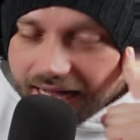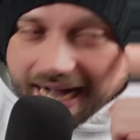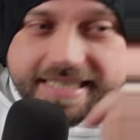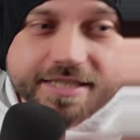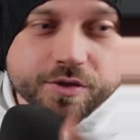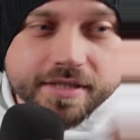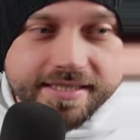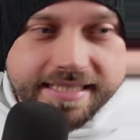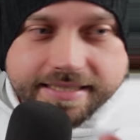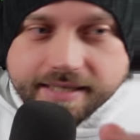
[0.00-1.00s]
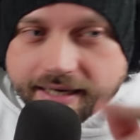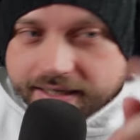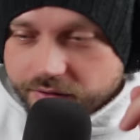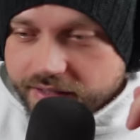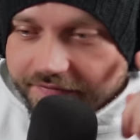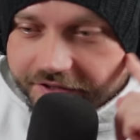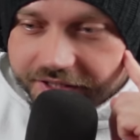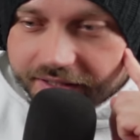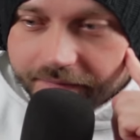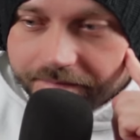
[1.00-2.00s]
Ach, es soll sie sein. Okay,
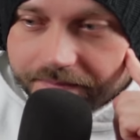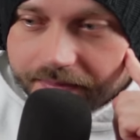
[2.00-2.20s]
verstehe.